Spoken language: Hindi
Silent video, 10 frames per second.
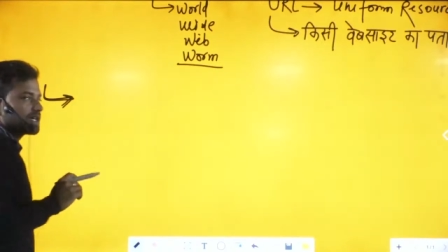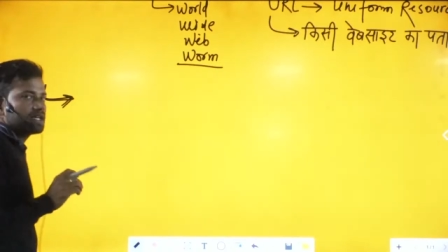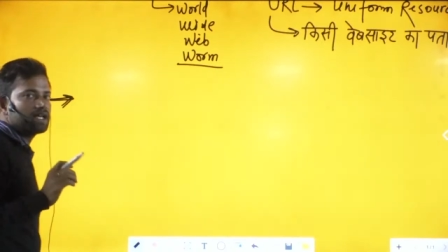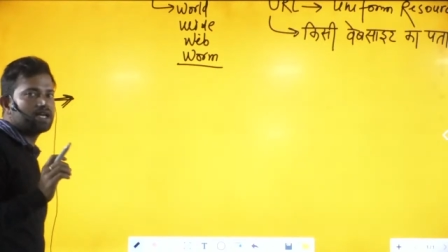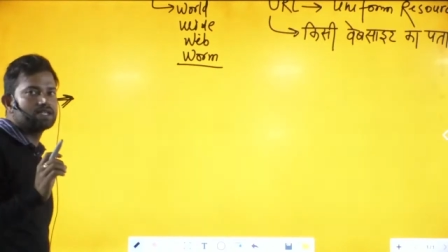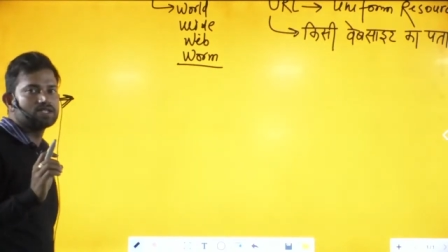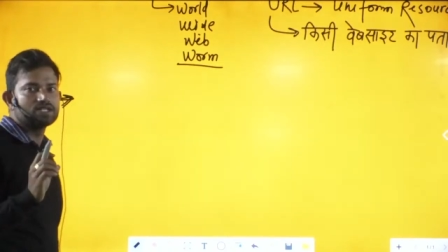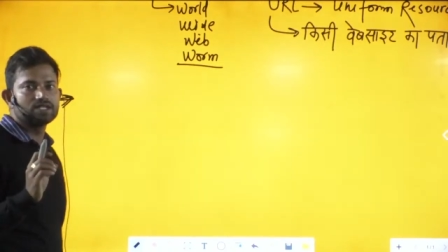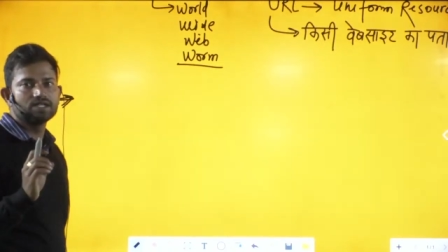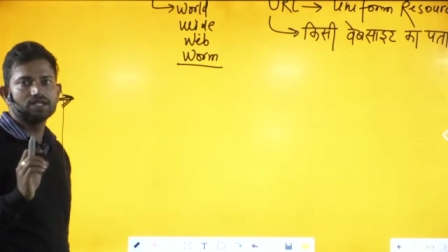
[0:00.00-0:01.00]
के लिए
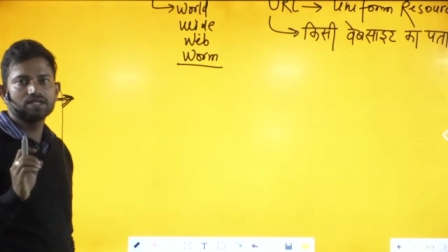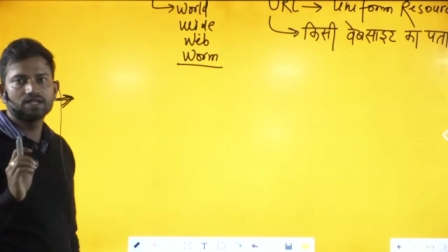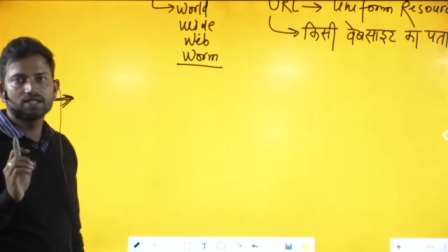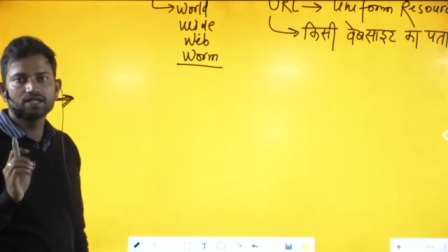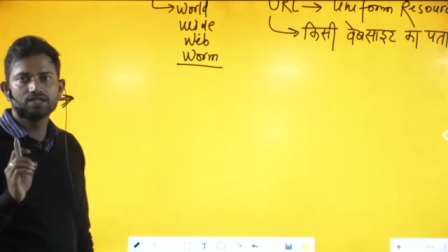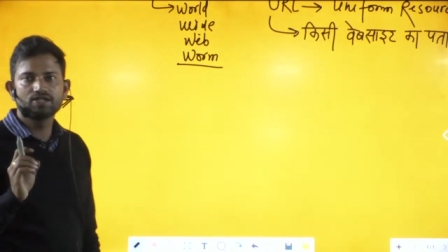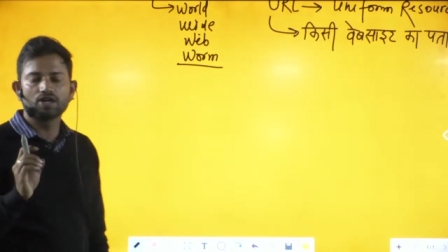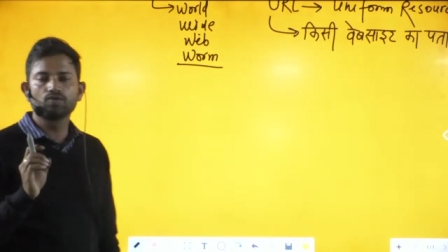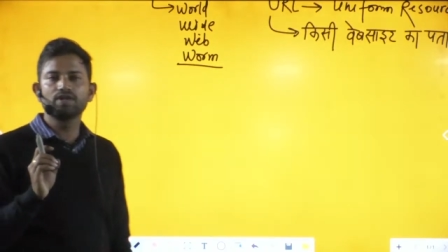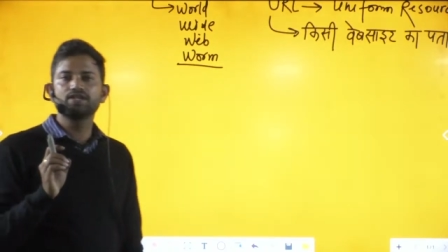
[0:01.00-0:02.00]

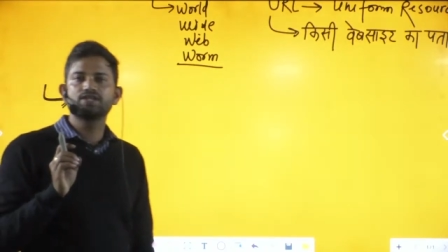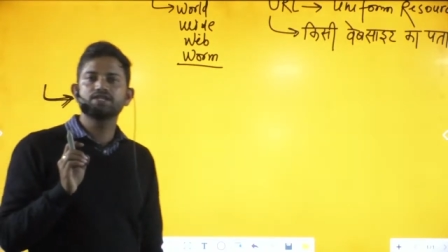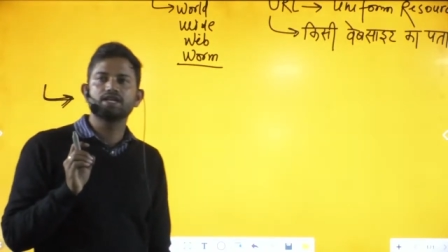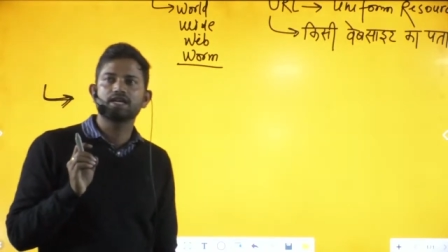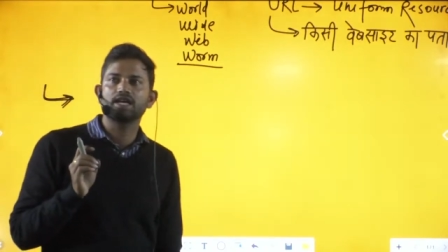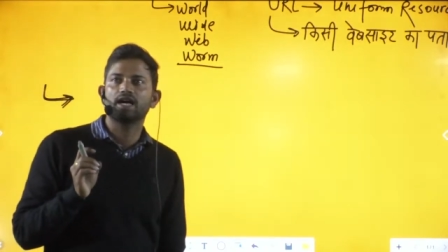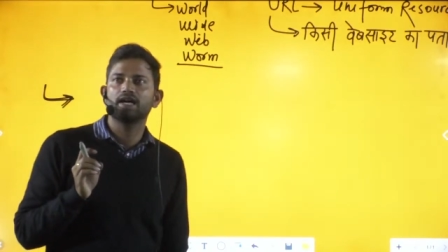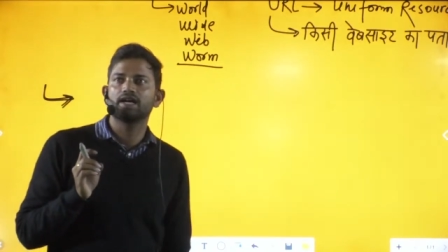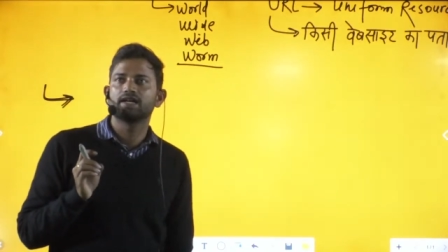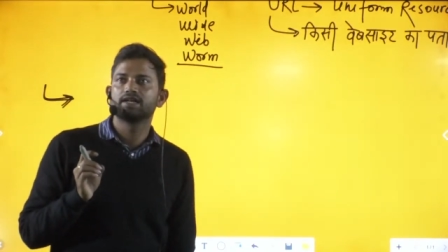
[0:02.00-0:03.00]
ज़रूरी चीज़ें क्या
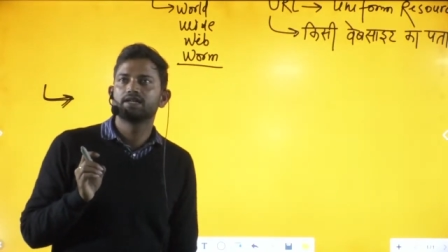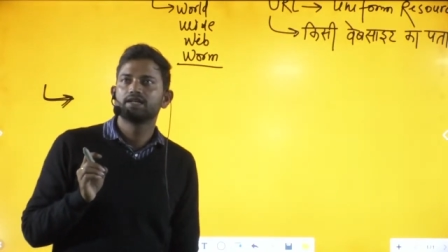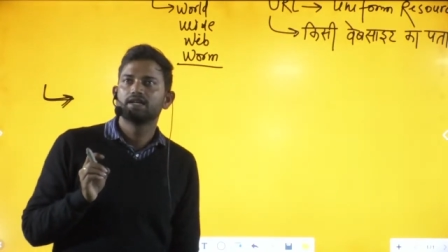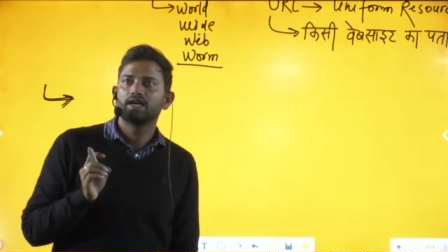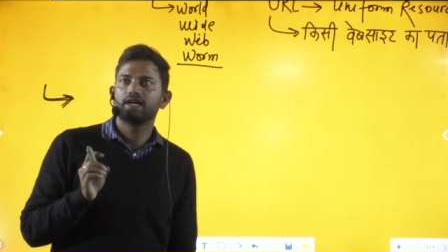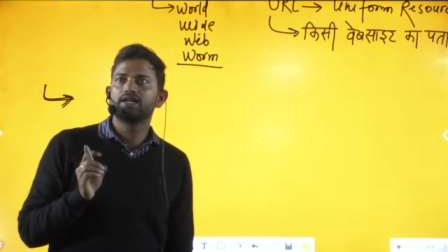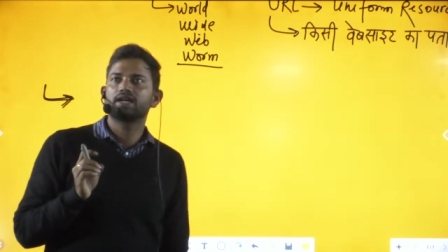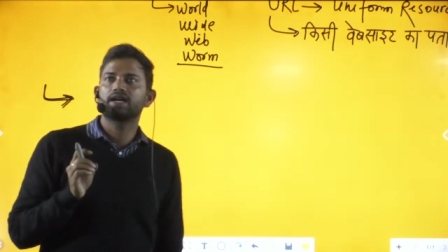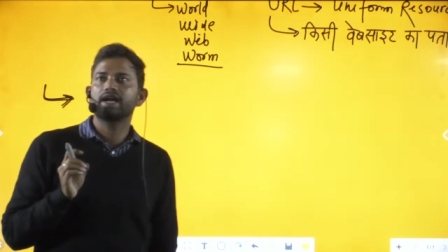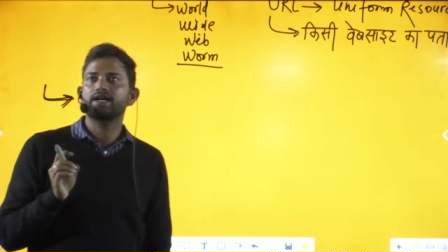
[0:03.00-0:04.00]
हैं
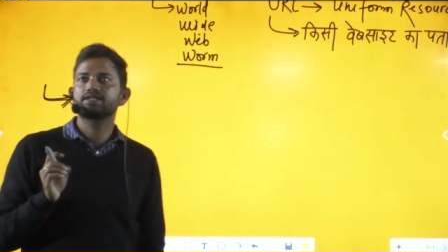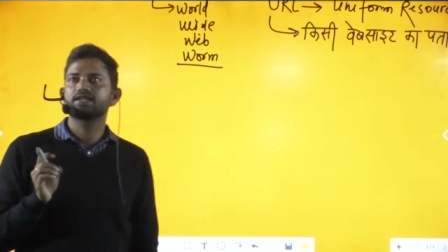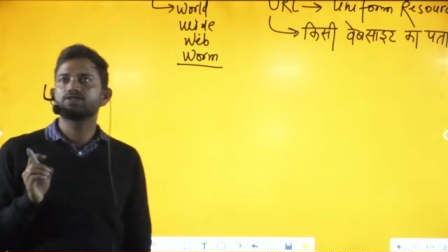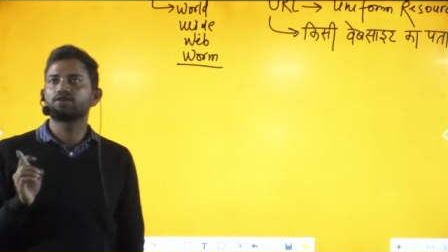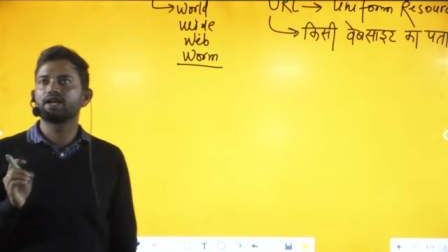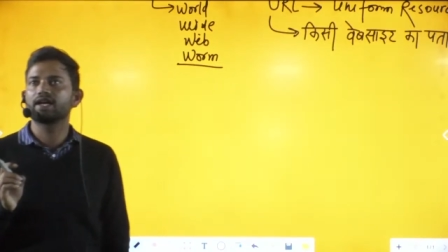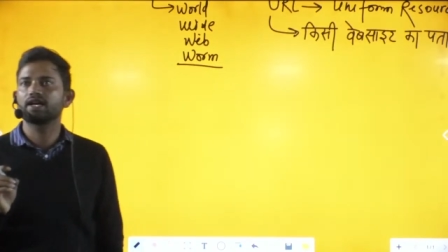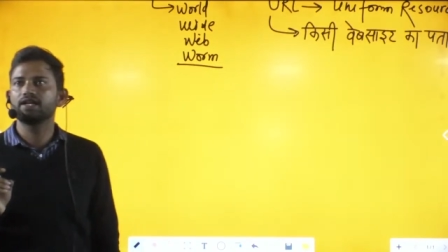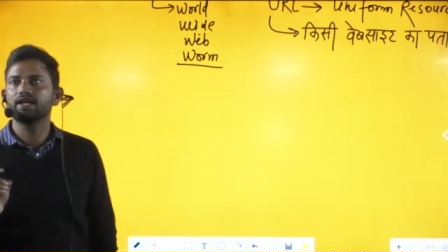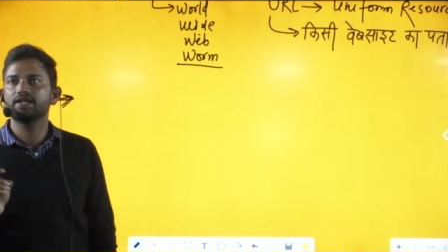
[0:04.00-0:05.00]
इंटरनेट से जुड़ने
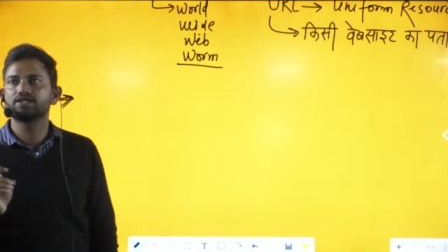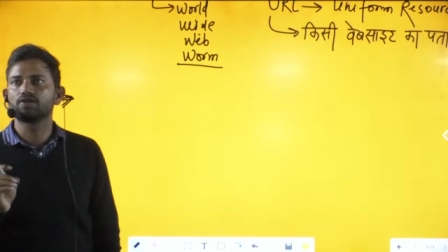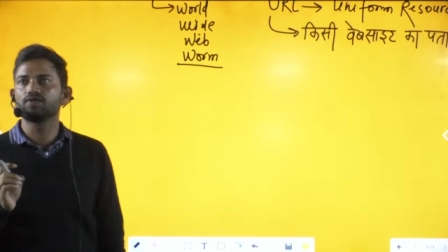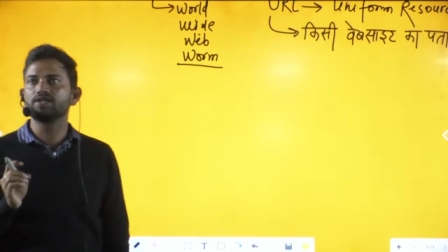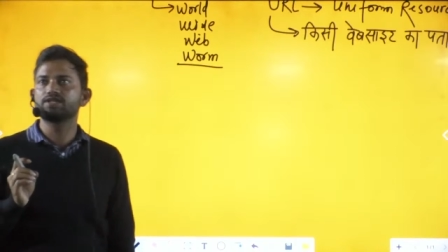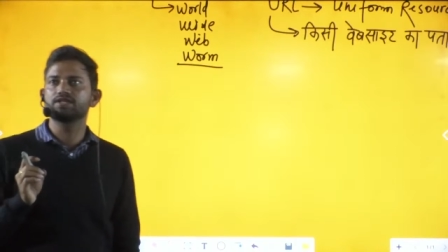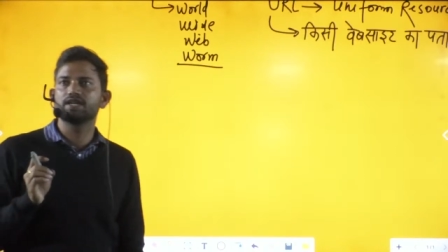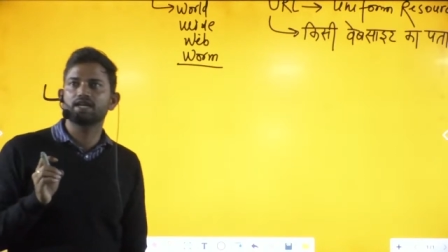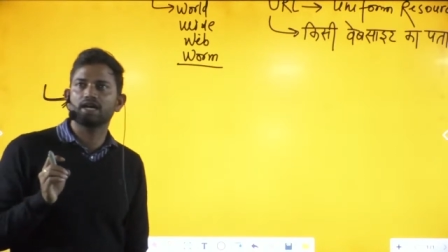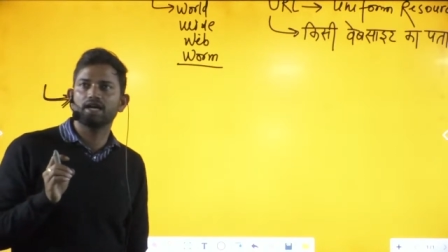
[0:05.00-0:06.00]
के लिए ज़रूरी
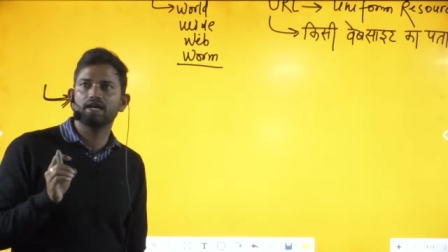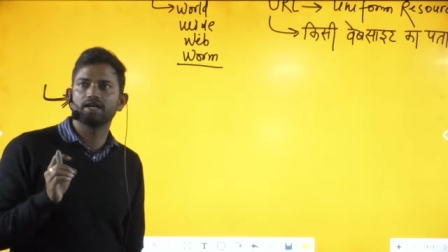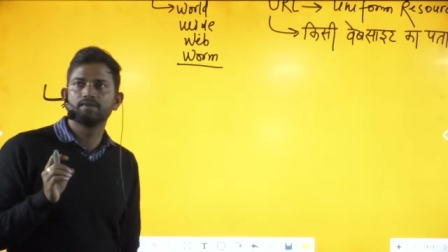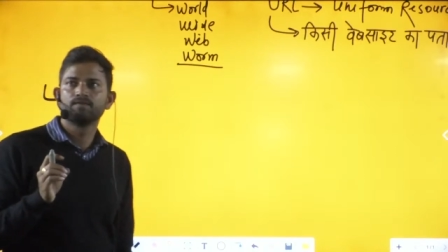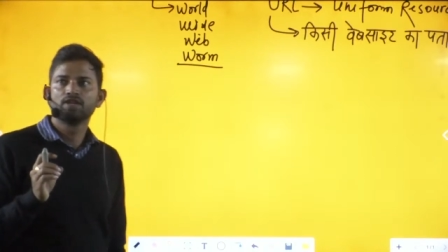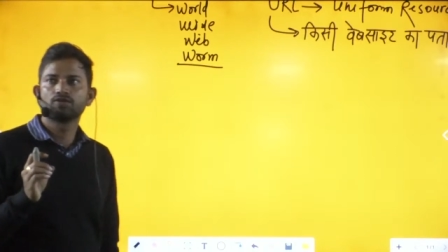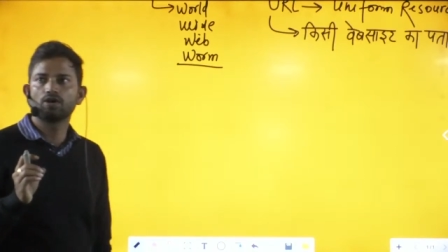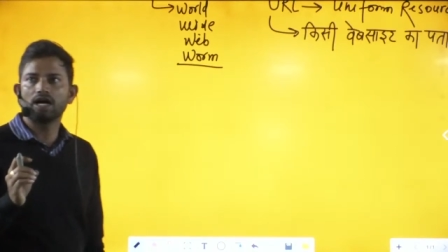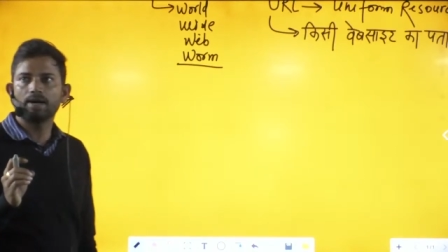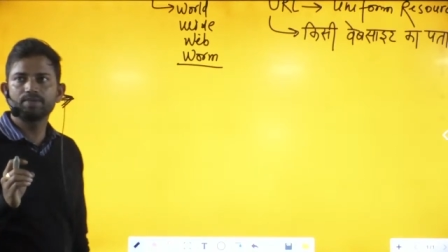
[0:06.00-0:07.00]
चीज़ें क्या हैं तो
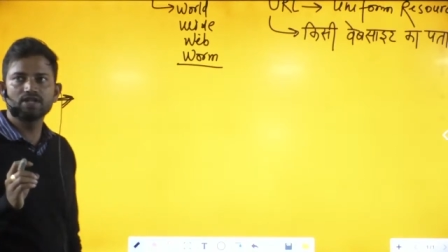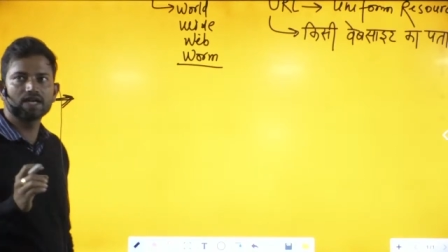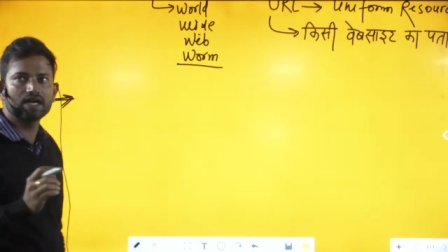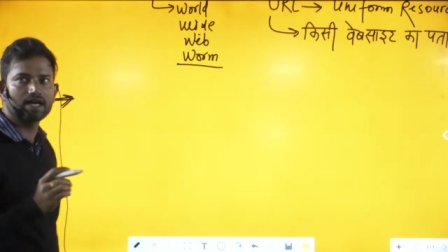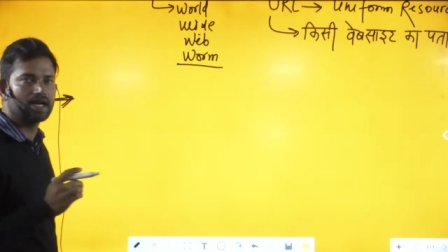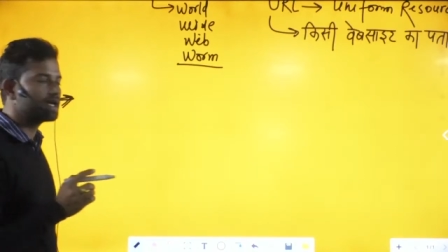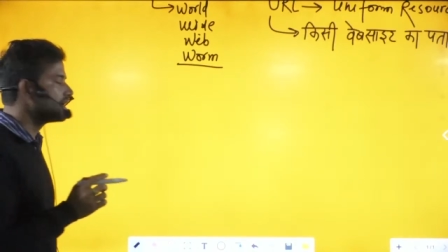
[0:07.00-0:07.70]
आप देखेंगे